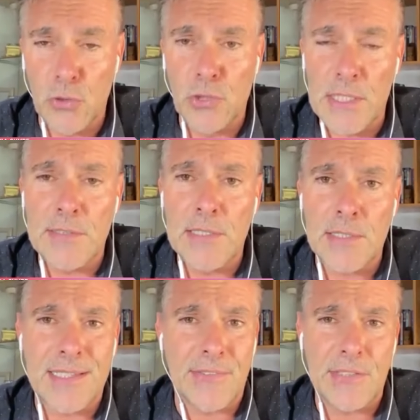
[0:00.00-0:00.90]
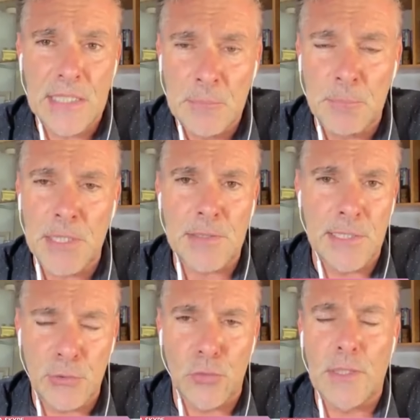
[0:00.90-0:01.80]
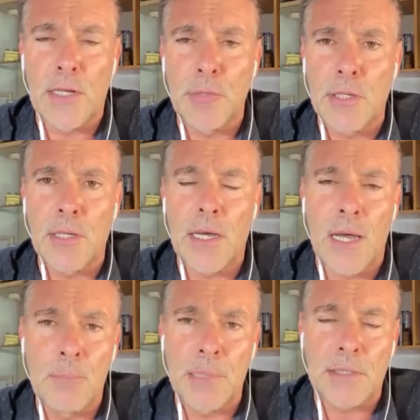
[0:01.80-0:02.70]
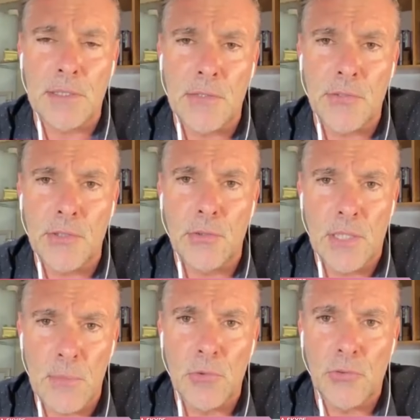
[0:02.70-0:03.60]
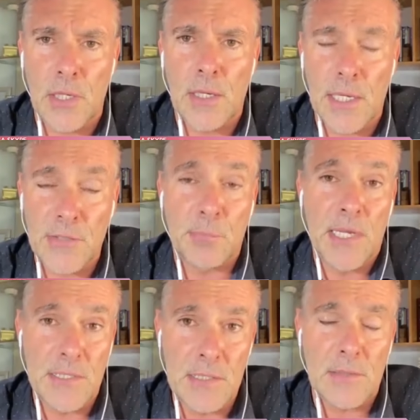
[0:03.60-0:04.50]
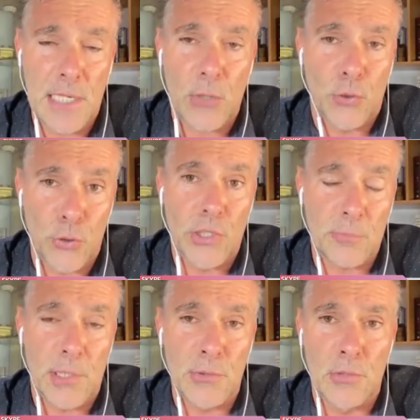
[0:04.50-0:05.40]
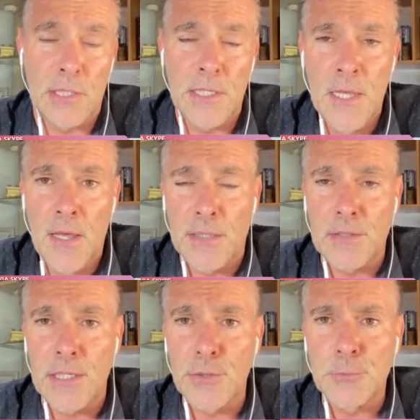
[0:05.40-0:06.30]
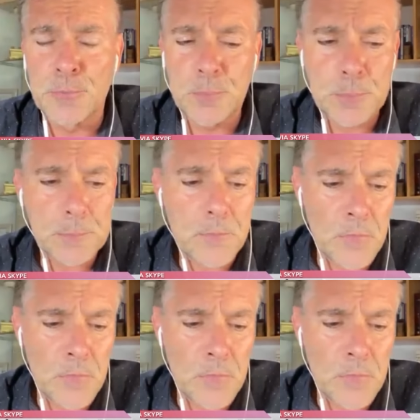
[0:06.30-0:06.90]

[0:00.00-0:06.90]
Pero son islas que siempre, de toda la vida, han pertenecido, digamos, a, España, a la corona española antaño.